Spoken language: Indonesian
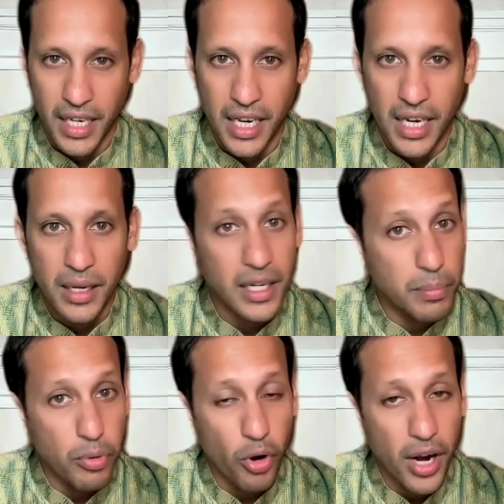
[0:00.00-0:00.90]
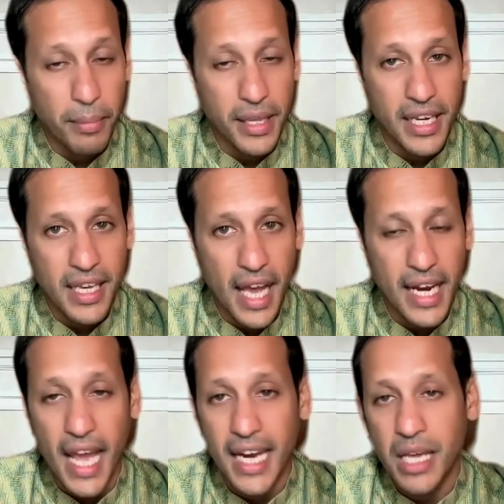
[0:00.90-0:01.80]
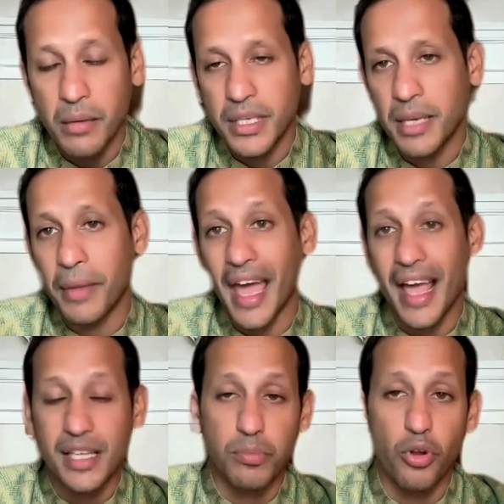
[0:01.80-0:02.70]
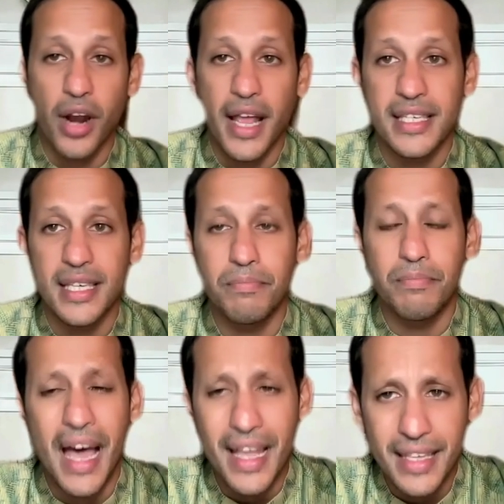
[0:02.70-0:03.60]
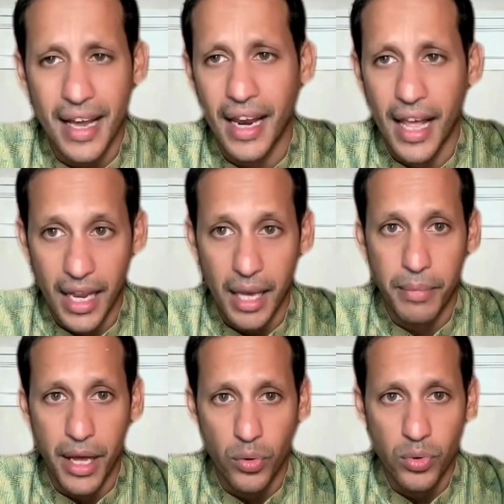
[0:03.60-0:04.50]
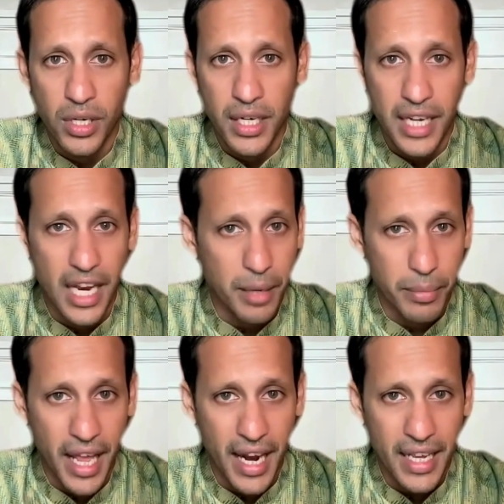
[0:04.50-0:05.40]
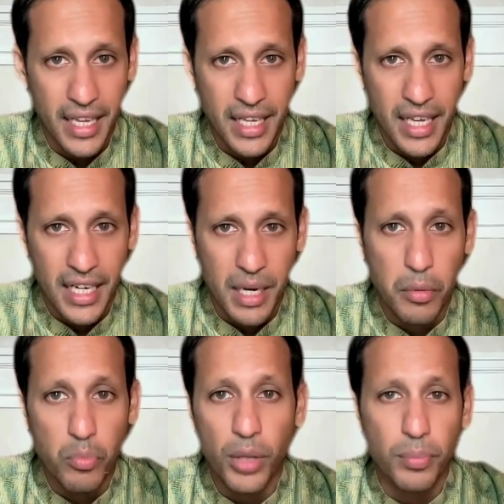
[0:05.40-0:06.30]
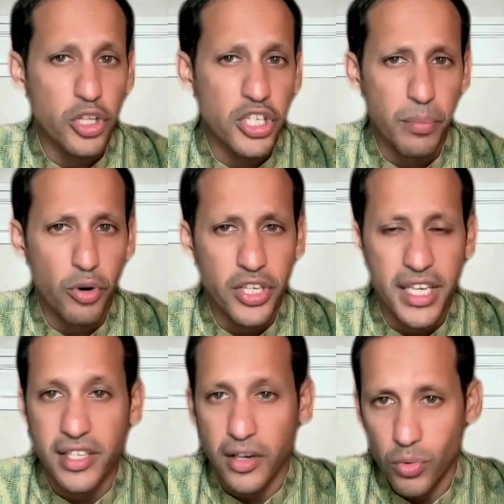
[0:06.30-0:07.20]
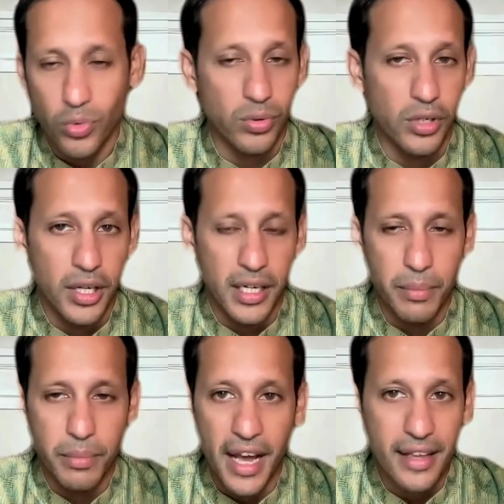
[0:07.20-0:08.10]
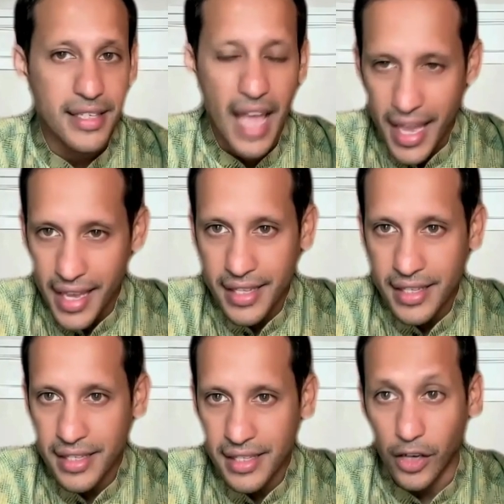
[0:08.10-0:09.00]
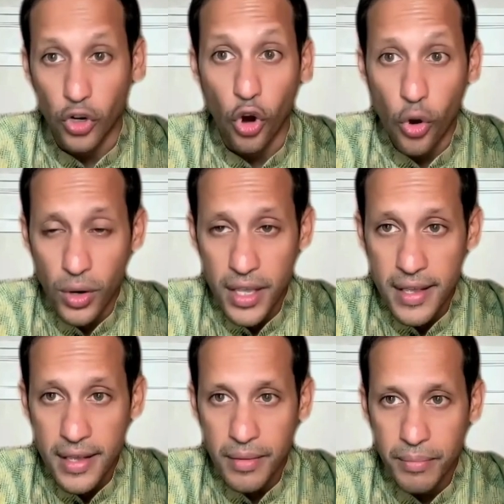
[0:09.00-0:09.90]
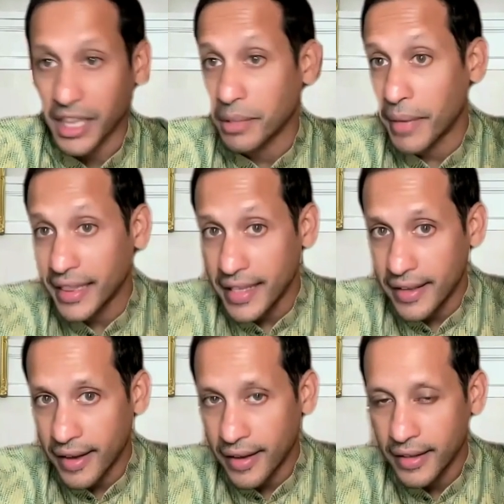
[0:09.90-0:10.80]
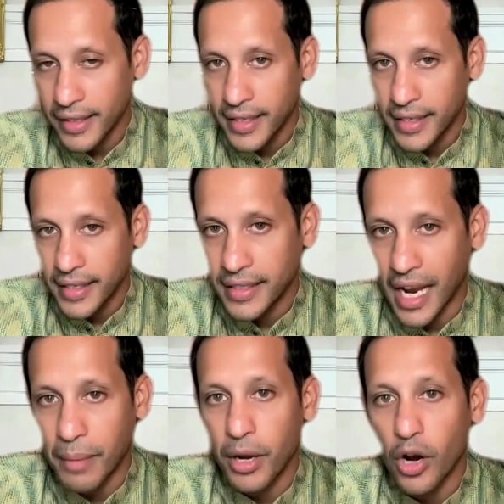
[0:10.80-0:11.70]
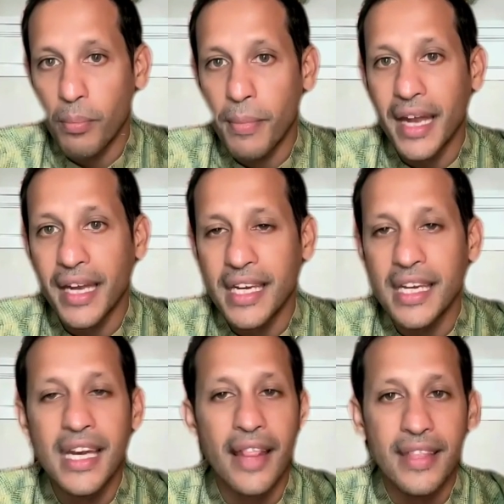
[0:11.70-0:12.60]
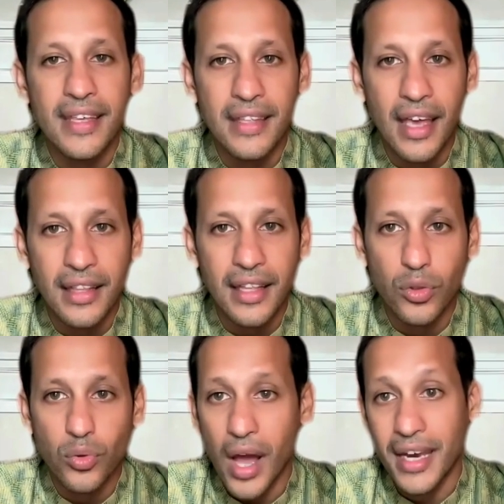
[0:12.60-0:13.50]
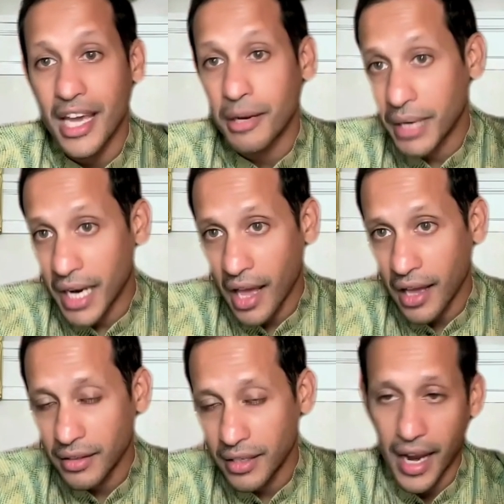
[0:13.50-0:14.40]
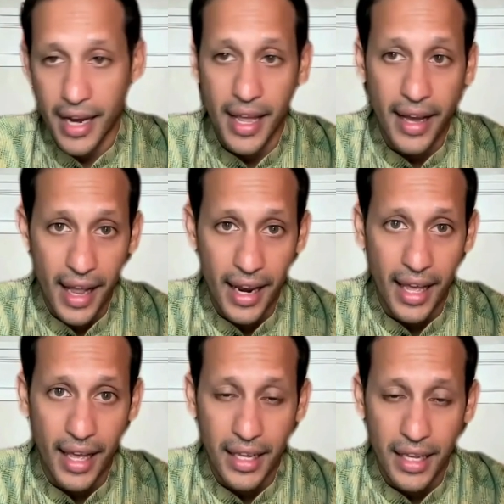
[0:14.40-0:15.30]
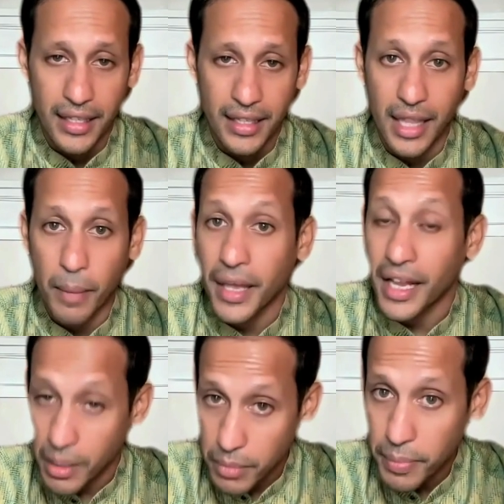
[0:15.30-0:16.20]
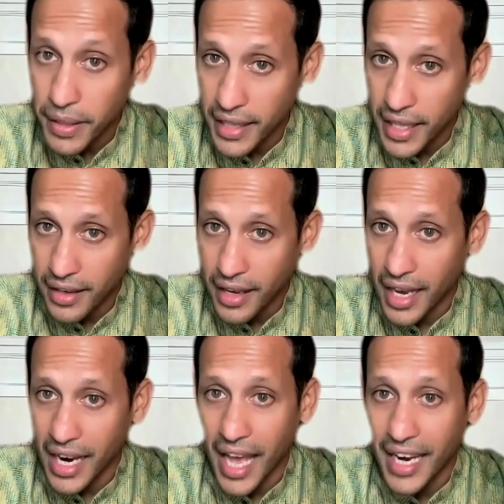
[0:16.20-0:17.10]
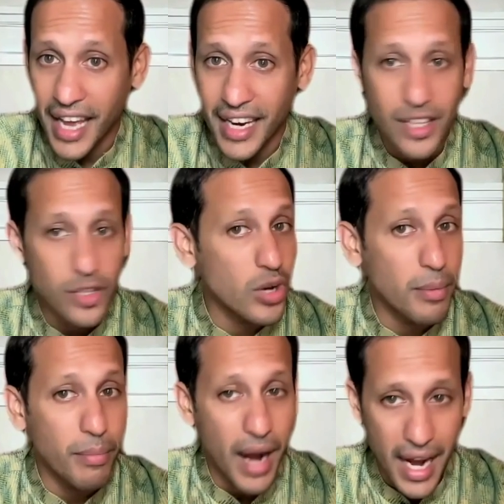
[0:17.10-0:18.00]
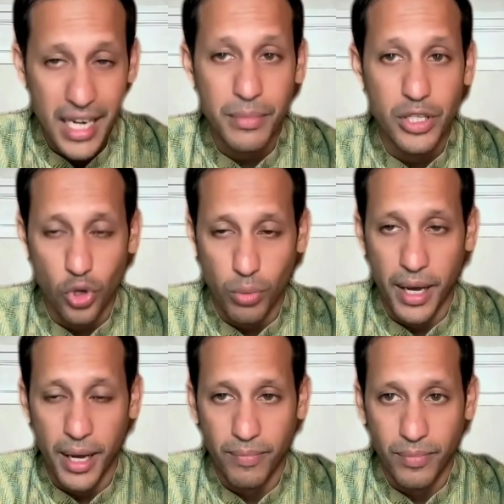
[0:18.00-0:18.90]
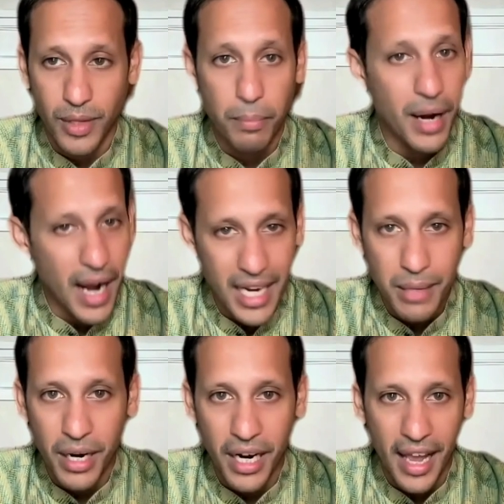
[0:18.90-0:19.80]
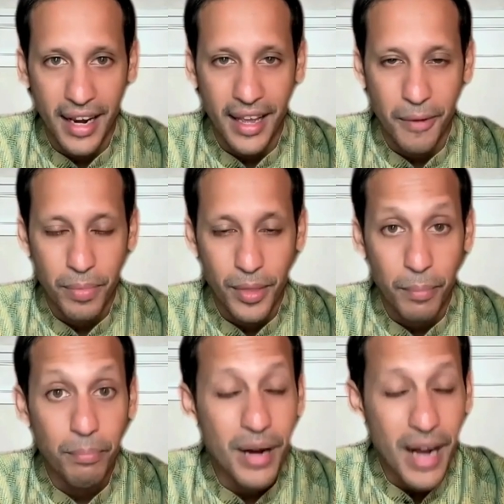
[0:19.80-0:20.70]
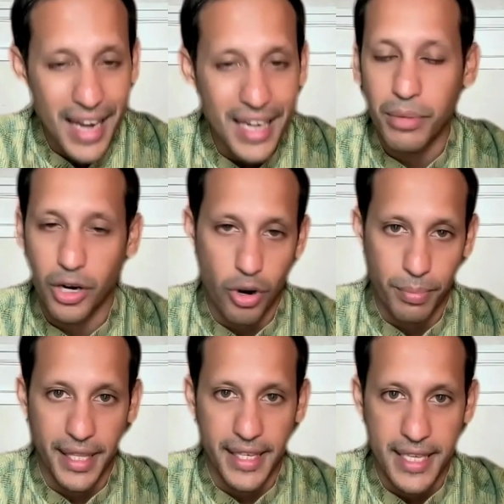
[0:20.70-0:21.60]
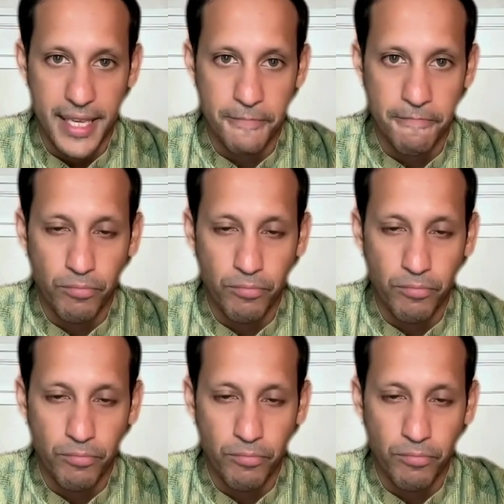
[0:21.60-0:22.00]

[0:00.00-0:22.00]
Jadi di program ini adik-adik bisa mengeksplorasi banyak hal-hal yang baru dan yang menarik dan membuat proyek-proyek seru di bidang sains, teknologi, matematika. Dalam perlombaan ini nantinya tentu ada yang menang dan ada yang kalah. Tetapi yang lebih penting adalah adik-adik sudah berani mencoba, berani berkarya, berani berkompetisi.